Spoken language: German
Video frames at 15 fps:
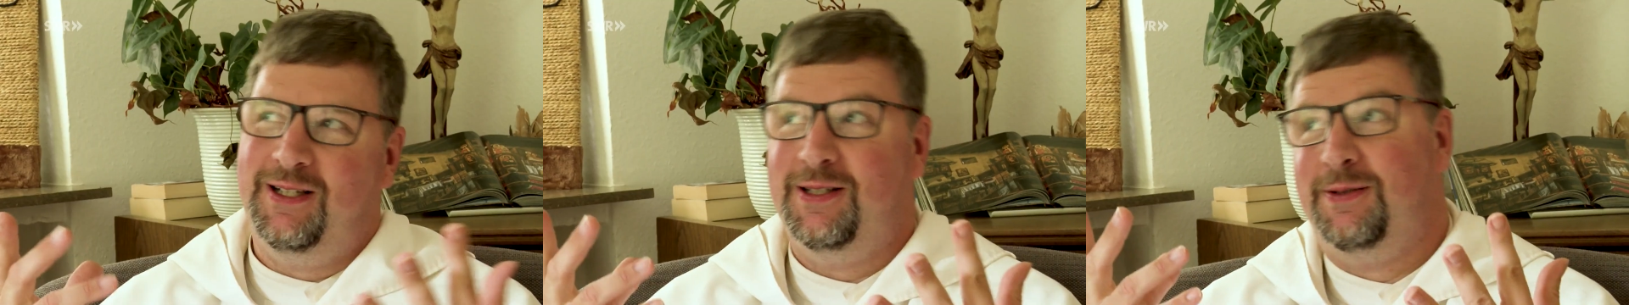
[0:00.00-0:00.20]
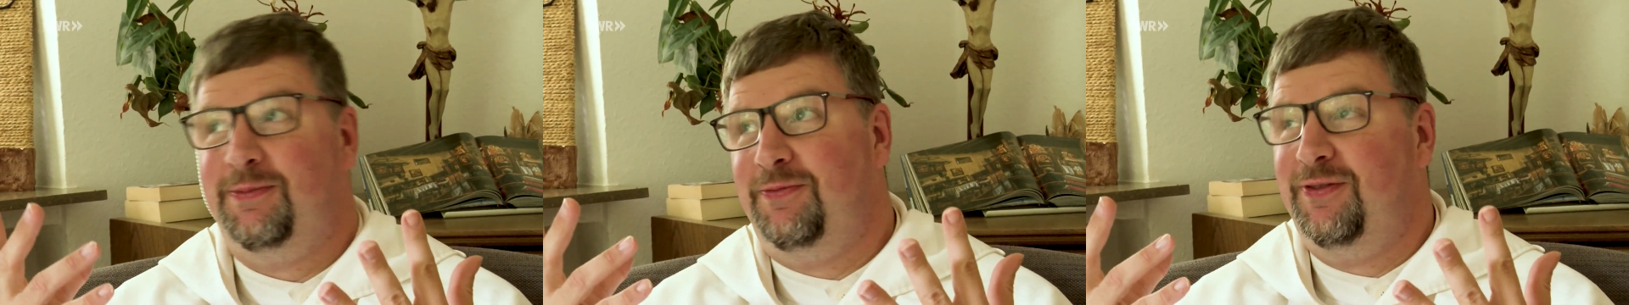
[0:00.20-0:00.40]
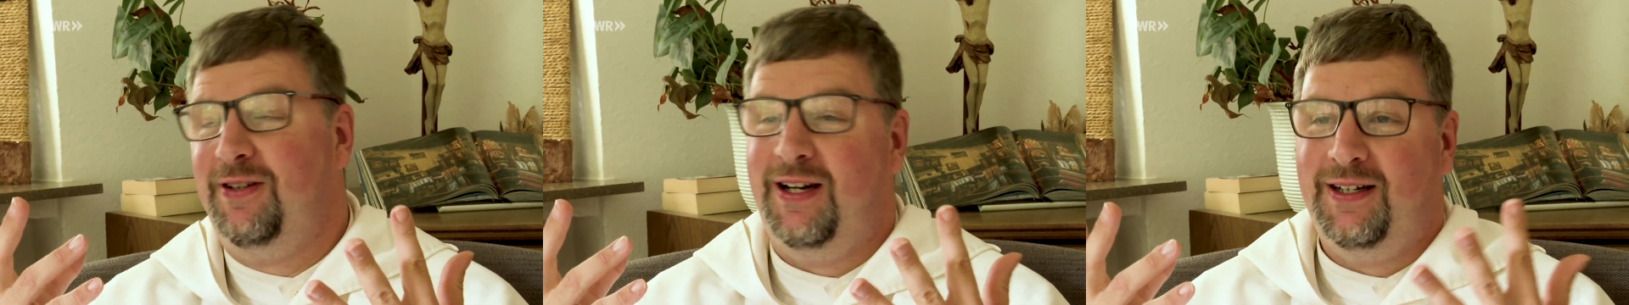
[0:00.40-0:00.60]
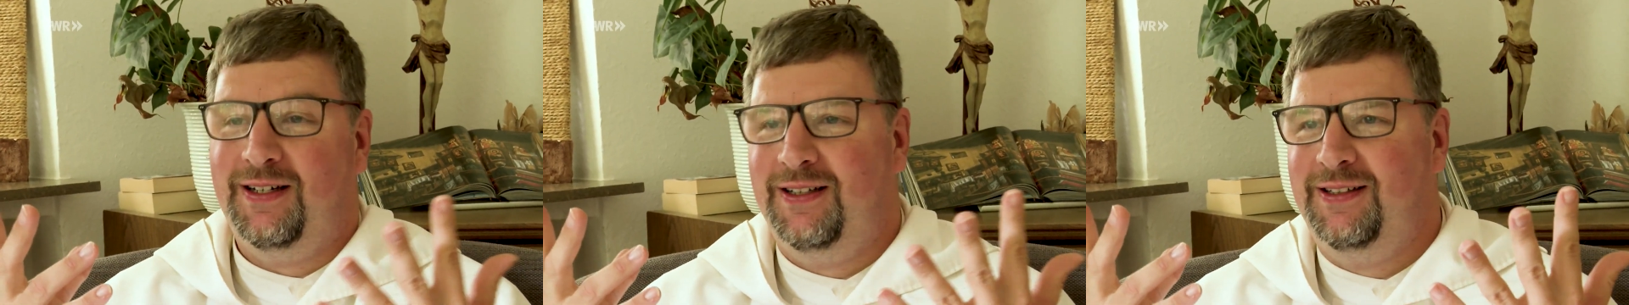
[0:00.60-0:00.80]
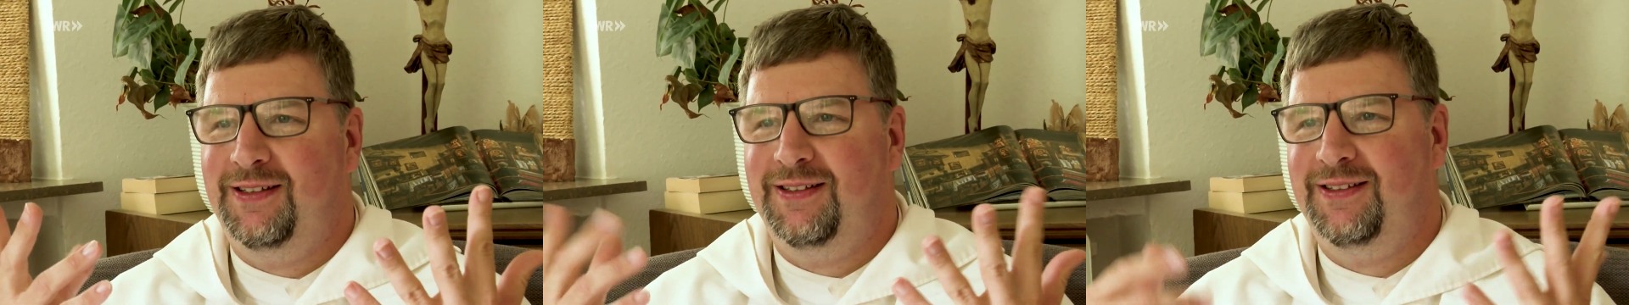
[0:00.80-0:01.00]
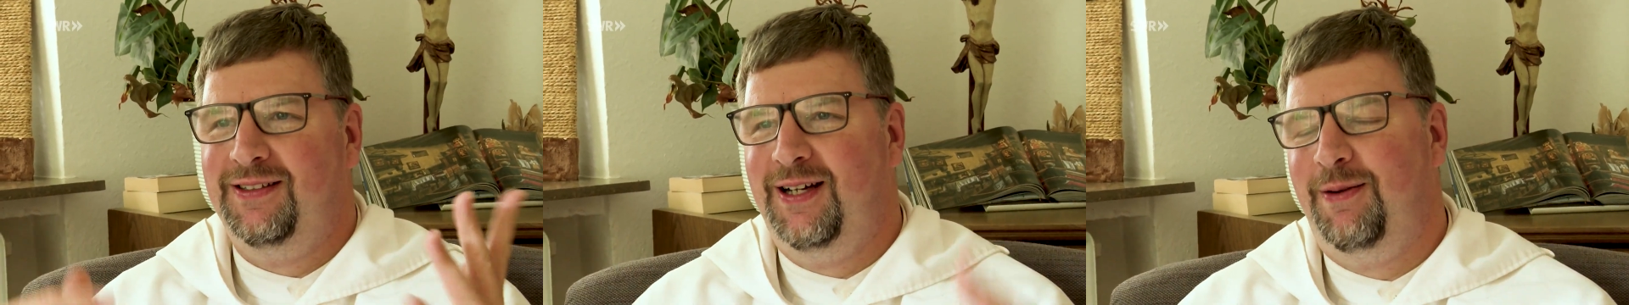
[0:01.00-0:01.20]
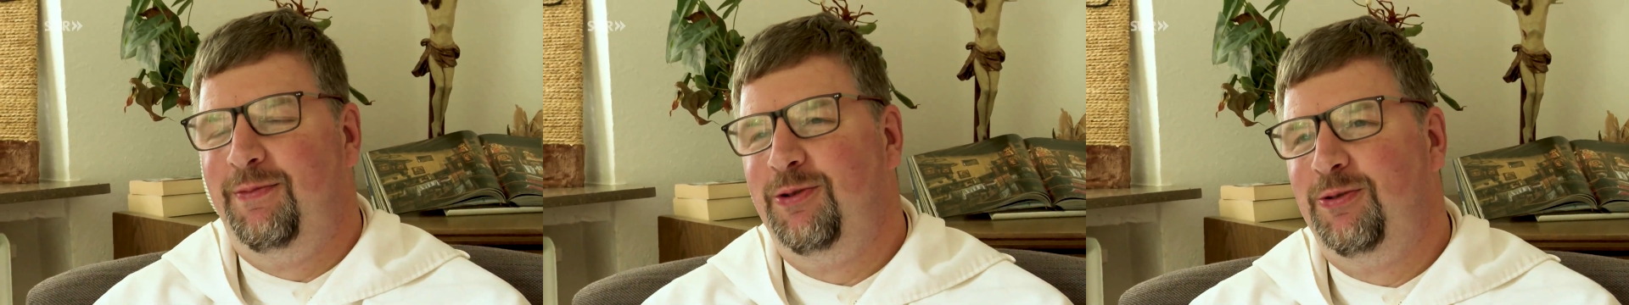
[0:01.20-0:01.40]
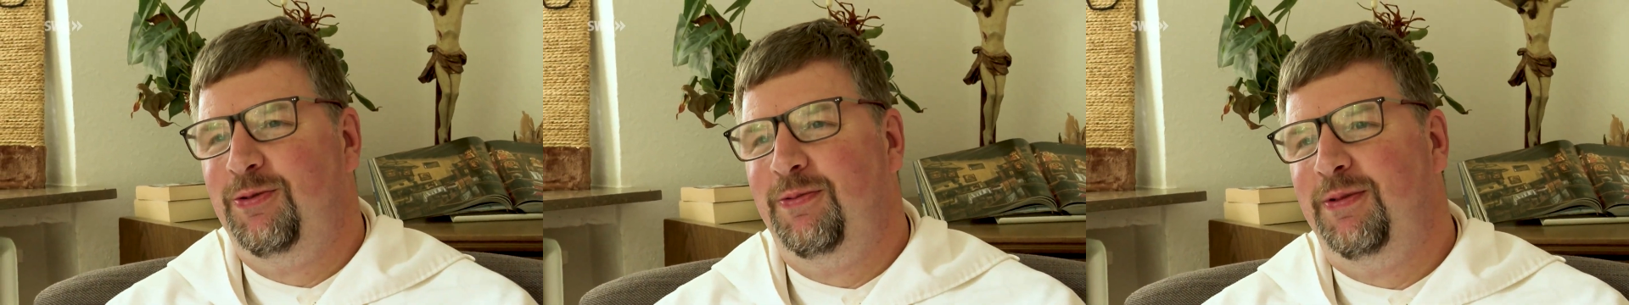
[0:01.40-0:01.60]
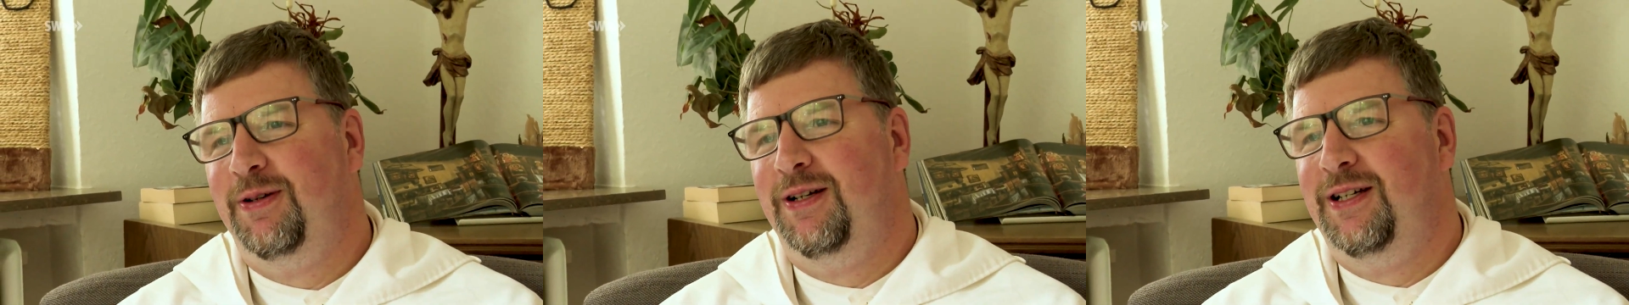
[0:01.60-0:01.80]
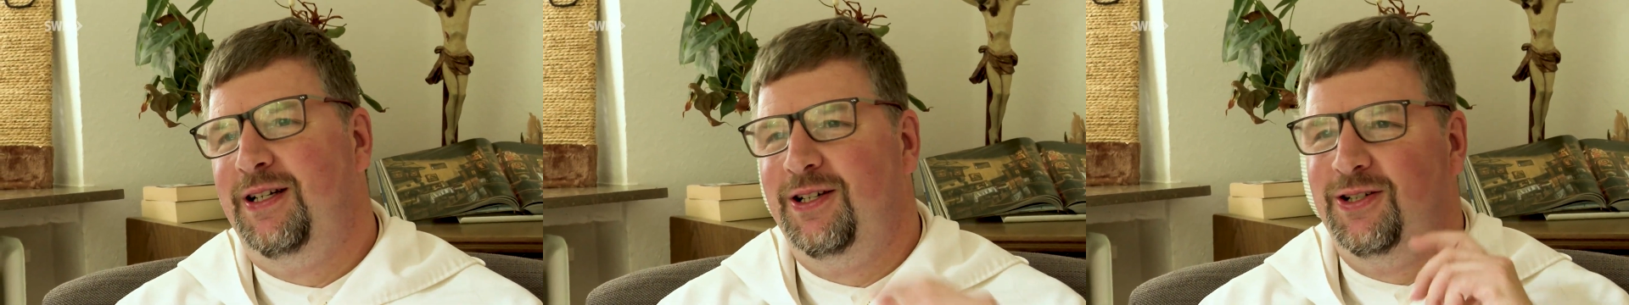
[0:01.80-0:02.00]
als Pfarrer habe ich
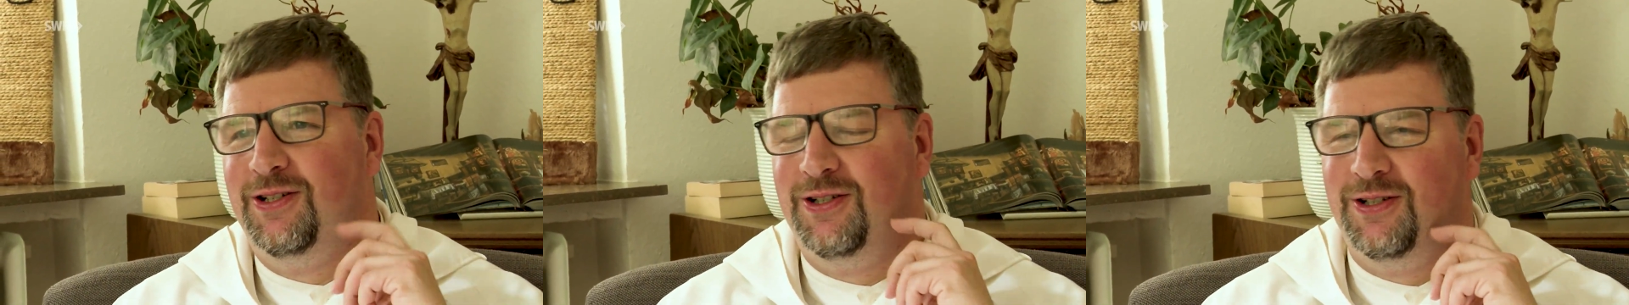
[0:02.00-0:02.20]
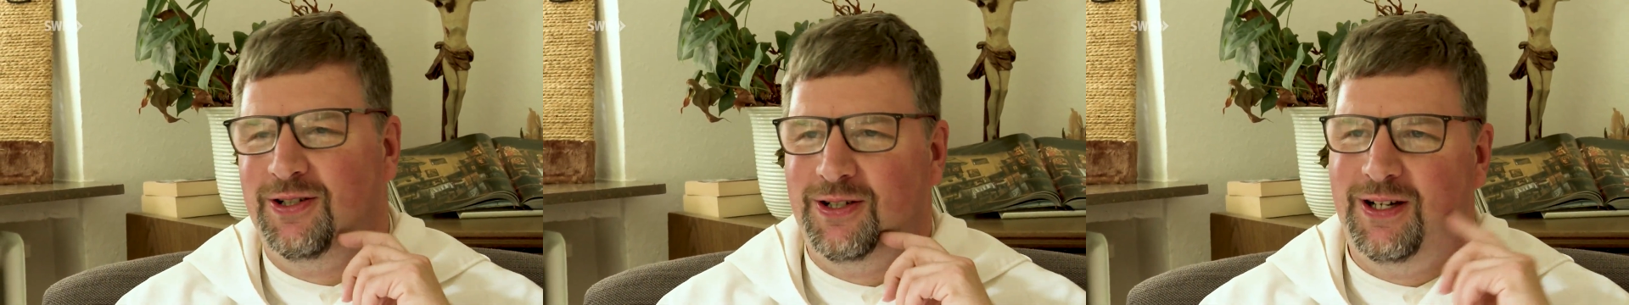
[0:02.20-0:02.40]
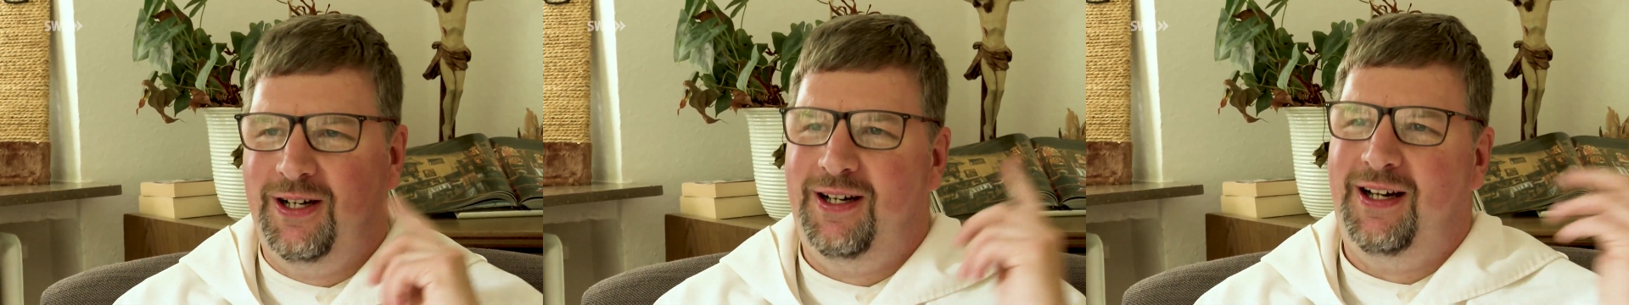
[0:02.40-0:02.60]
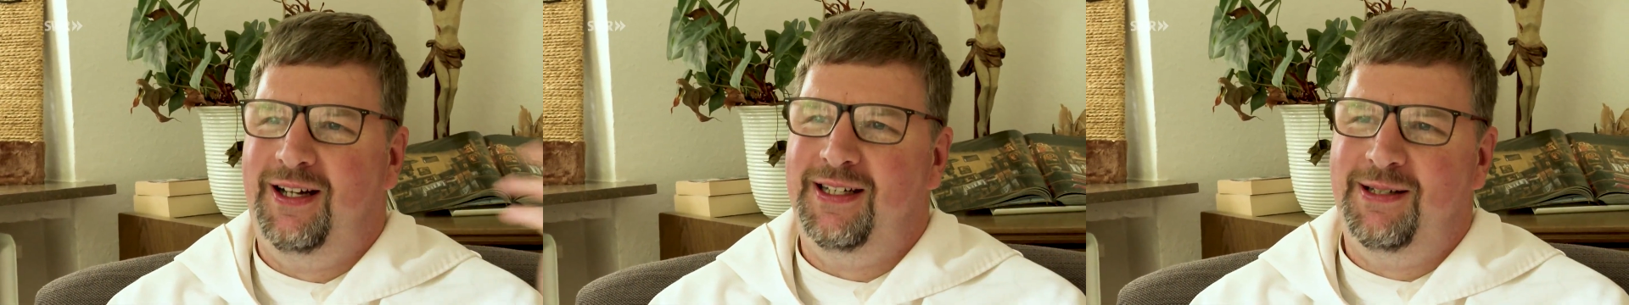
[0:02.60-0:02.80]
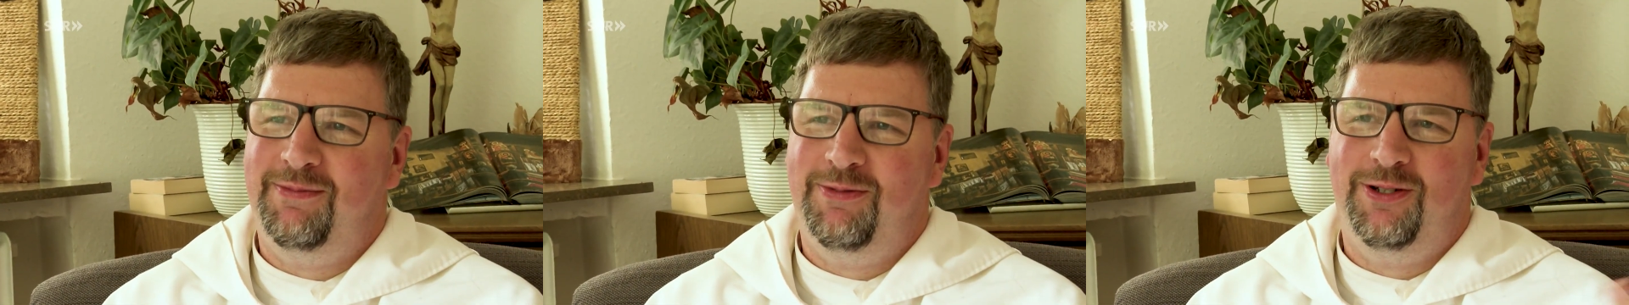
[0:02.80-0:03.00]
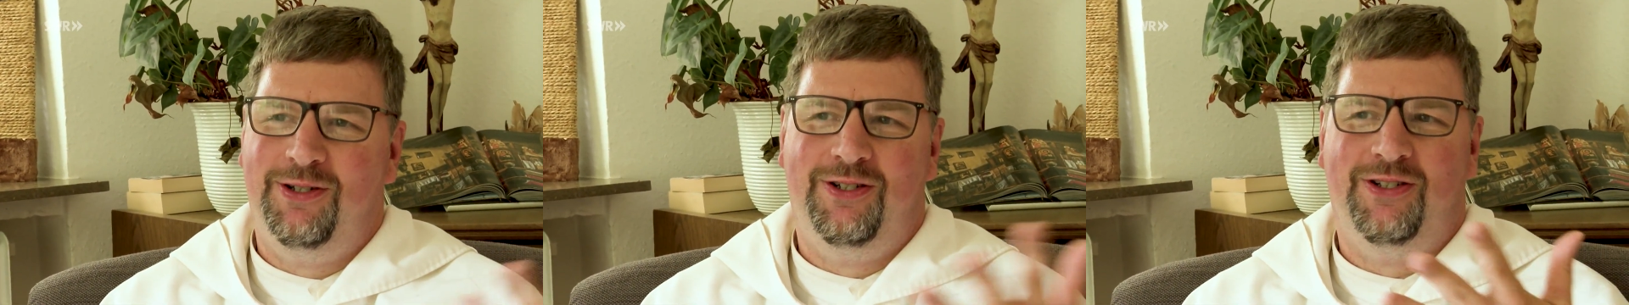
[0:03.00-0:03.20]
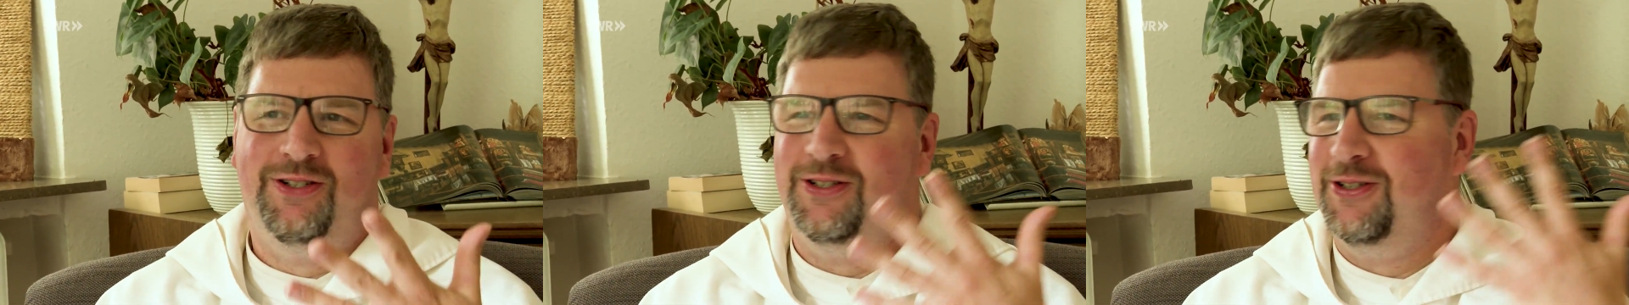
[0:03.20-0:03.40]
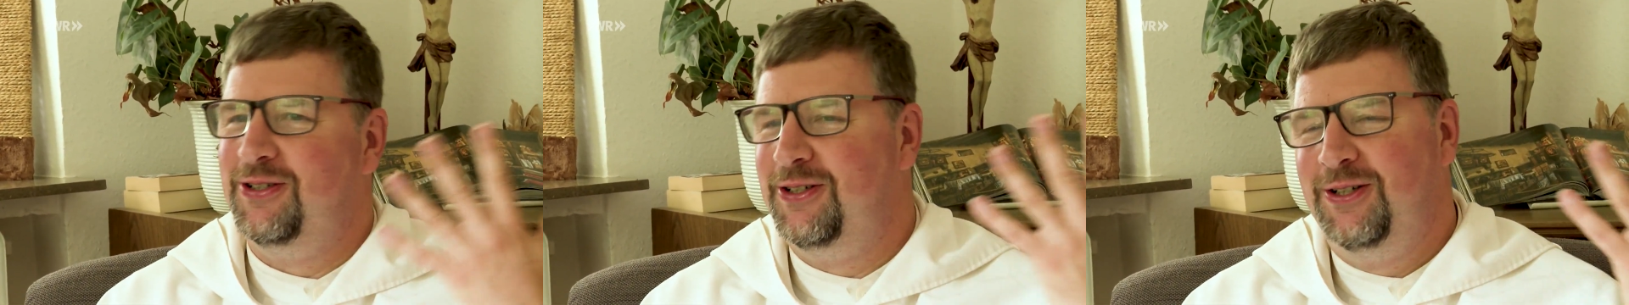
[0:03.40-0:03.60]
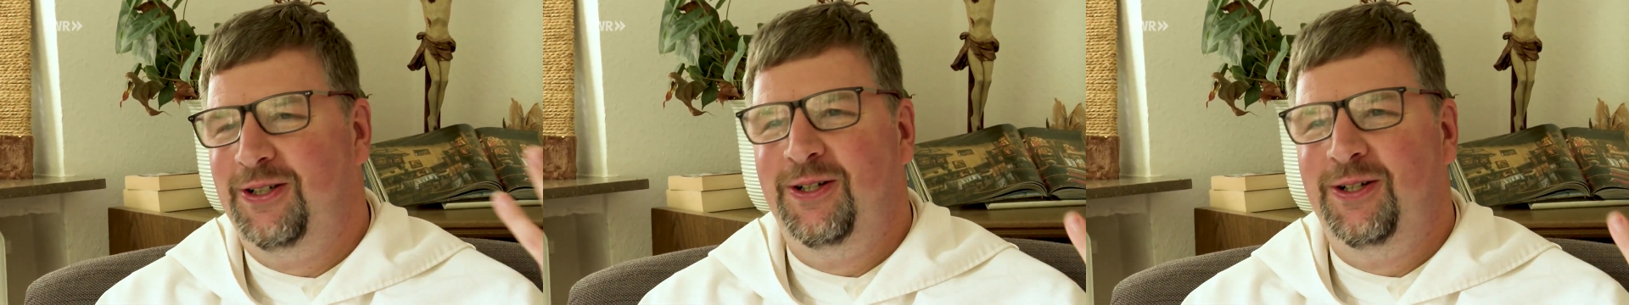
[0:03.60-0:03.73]
überlegt, ja, nehme ich äh,